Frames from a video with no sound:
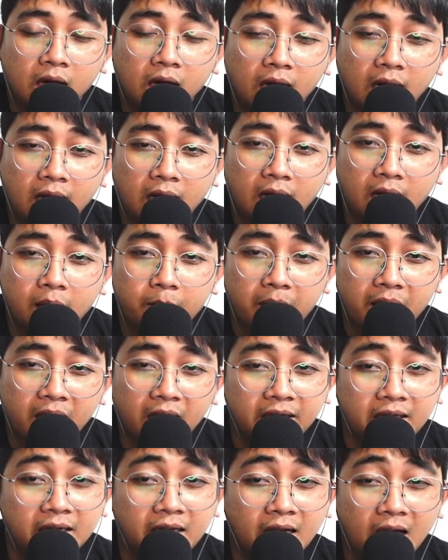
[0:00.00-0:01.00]
uh, mga
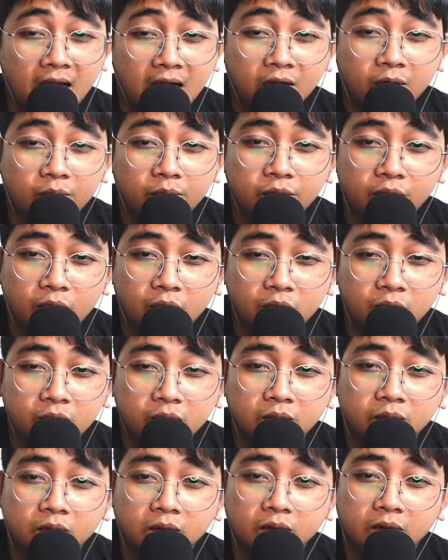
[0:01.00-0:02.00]
ilang araw nyo,
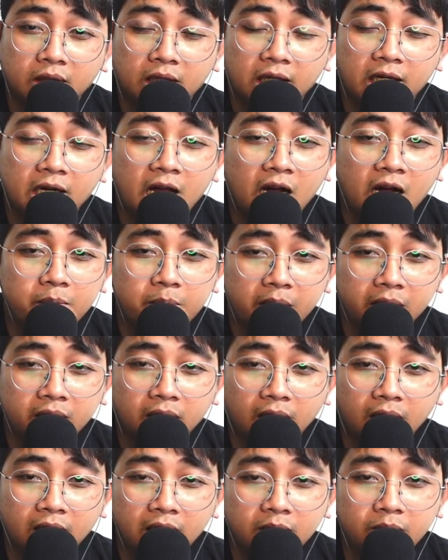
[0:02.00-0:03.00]
kailangan
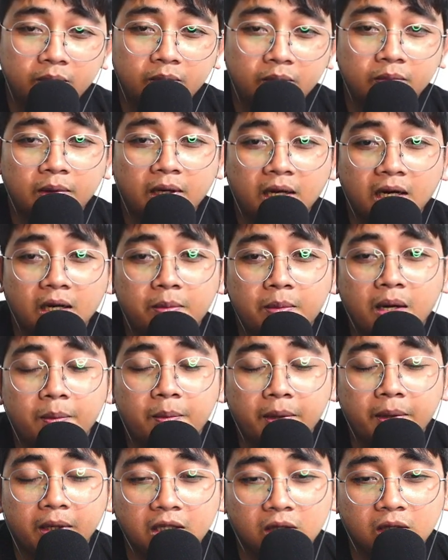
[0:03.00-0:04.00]
mag-train para
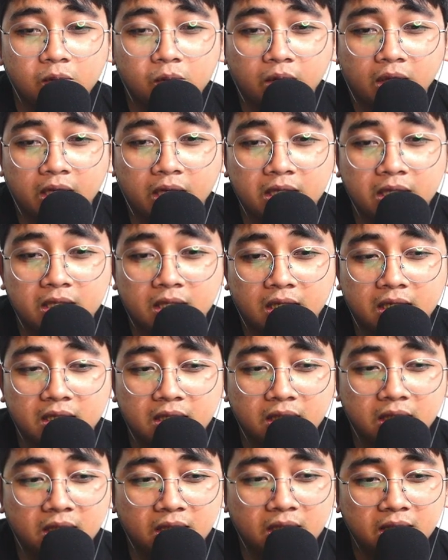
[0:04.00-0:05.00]
makapaglaro guys ng
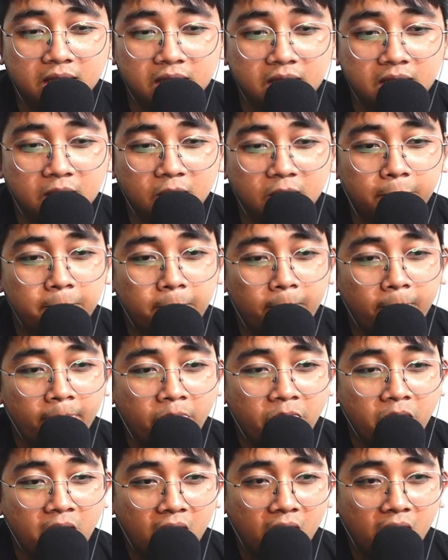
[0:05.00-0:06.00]
sneakers. No?
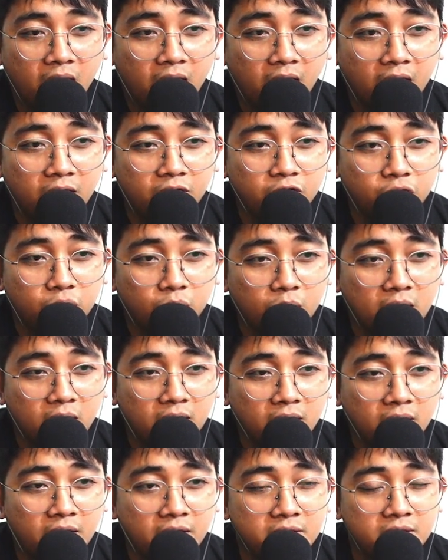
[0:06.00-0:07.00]
And dito
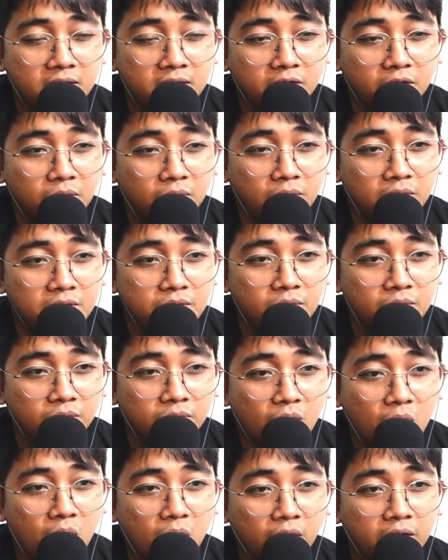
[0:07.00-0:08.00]
nga guys, nandito rin yung
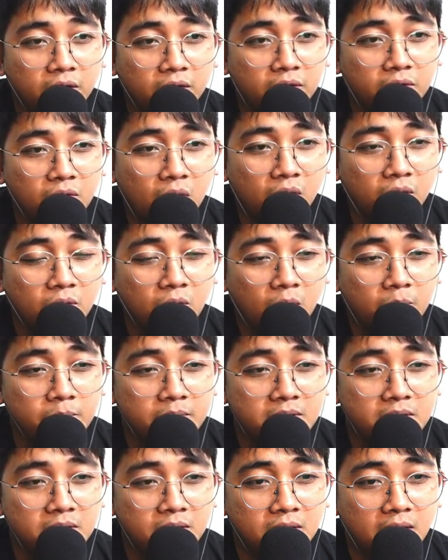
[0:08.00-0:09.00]
token and
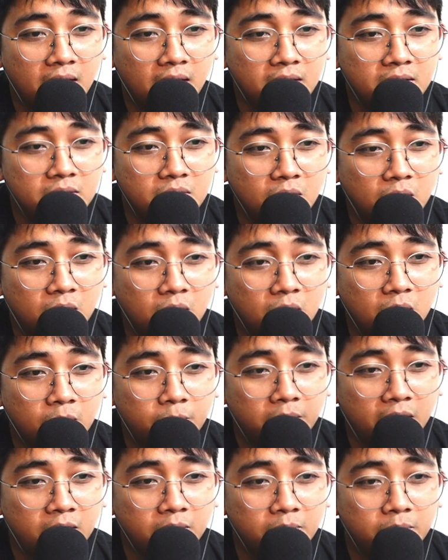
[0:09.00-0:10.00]
tokenomics nila. So
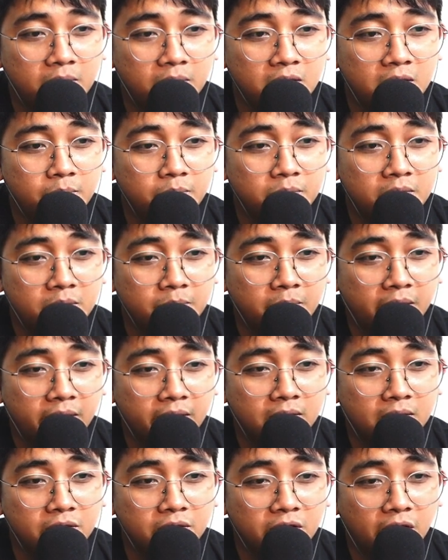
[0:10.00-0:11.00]
BNB
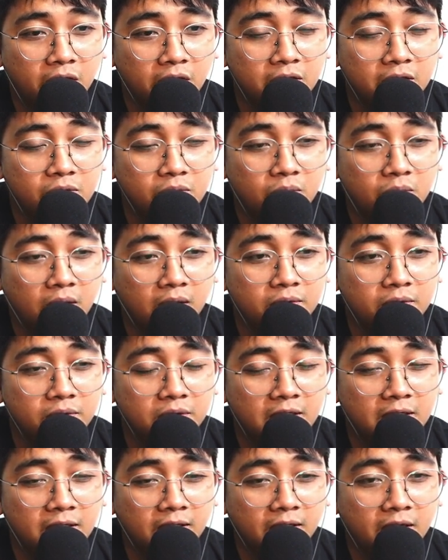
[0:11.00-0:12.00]
Smart Chain, yung ano
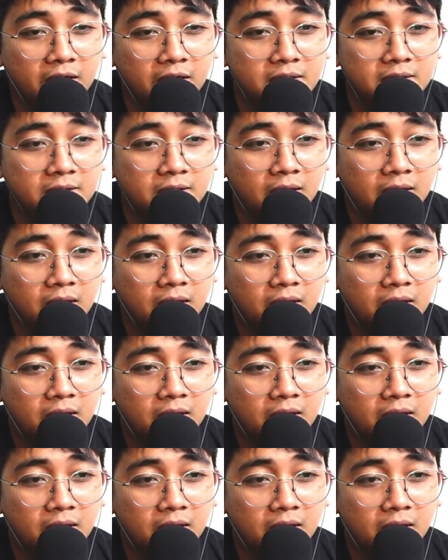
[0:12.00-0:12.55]
nila guys,